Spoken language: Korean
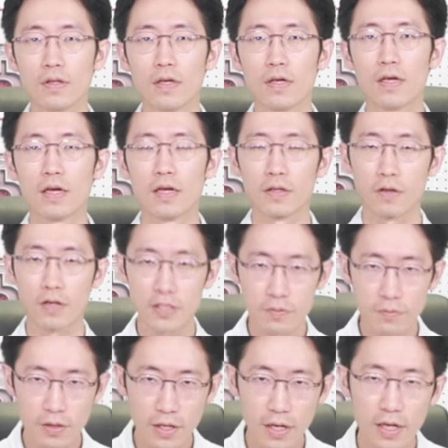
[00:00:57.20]
네,
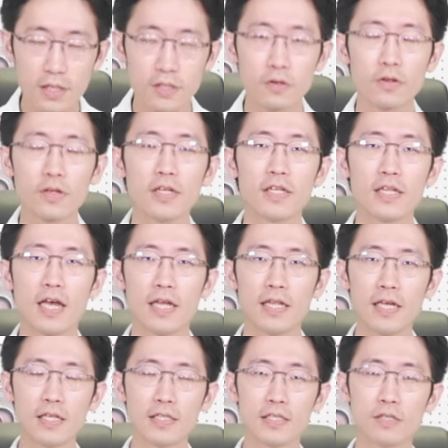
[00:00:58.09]
안녕하십니까. 저는
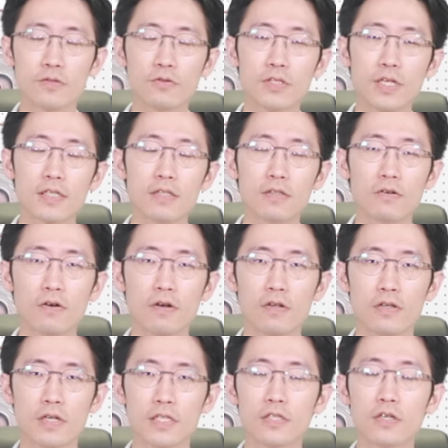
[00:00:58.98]

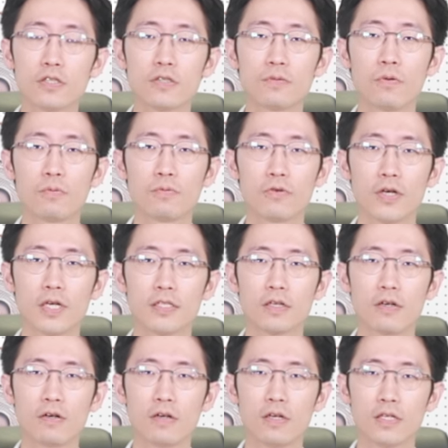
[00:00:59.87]
NH투자증권
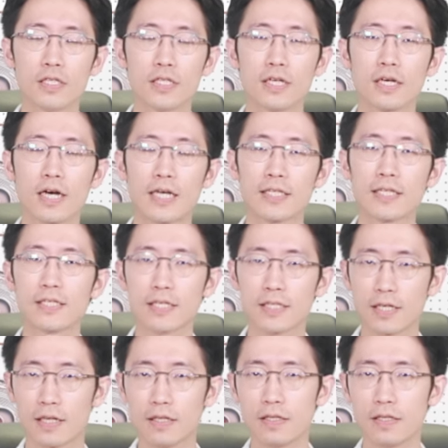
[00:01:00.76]
리서치본부에서 그 가상자산,